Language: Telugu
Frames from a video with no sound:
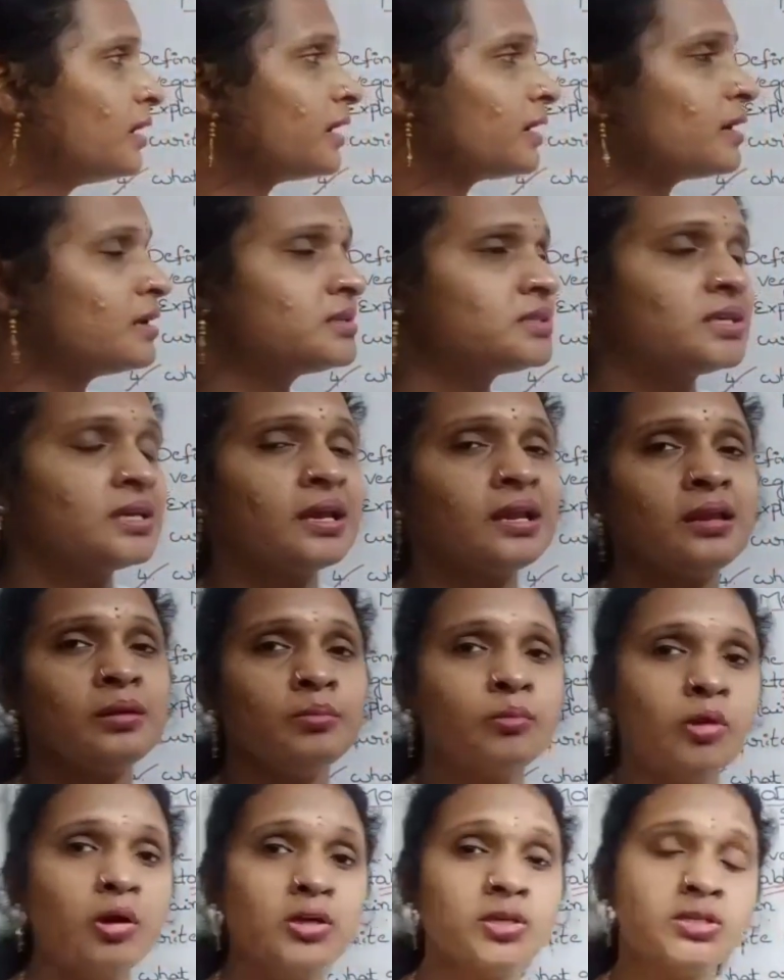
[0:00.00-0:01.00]
ఎట్లా చేయాలి
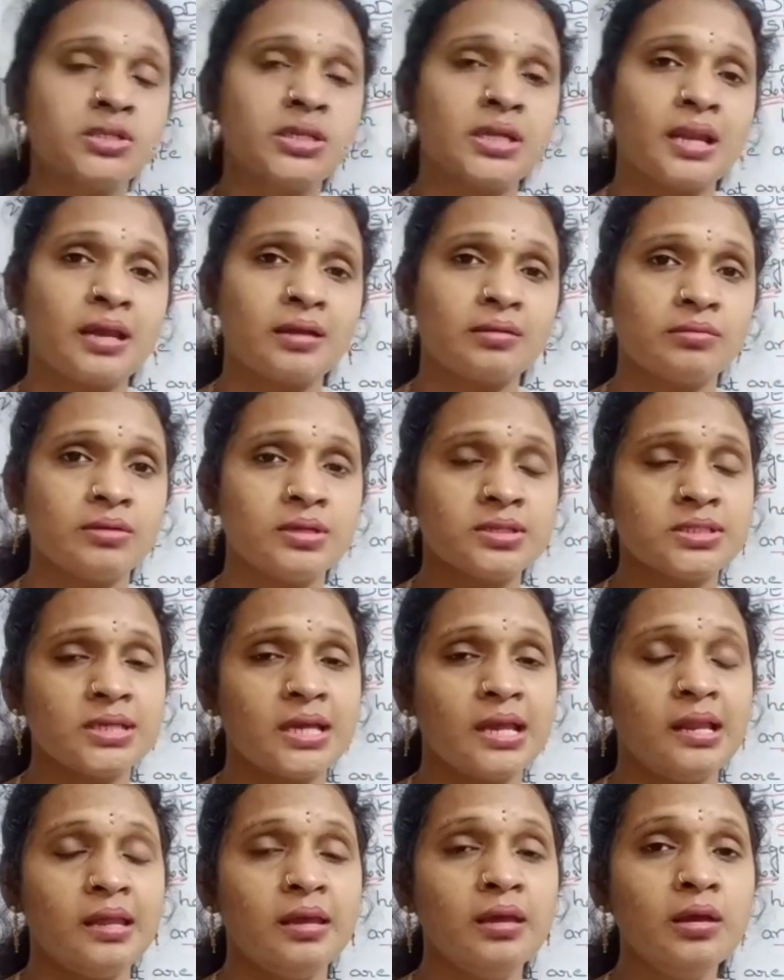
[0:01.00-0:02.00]
మాయిశ్చర్ లేకుండా
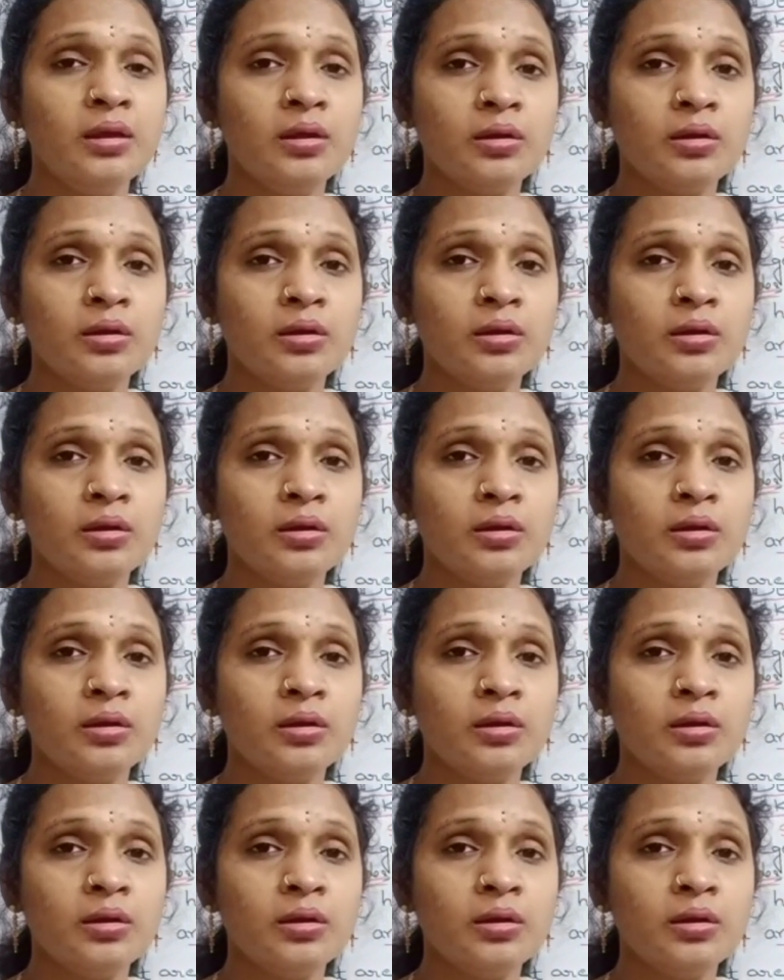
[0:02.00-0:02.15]
చేయాలి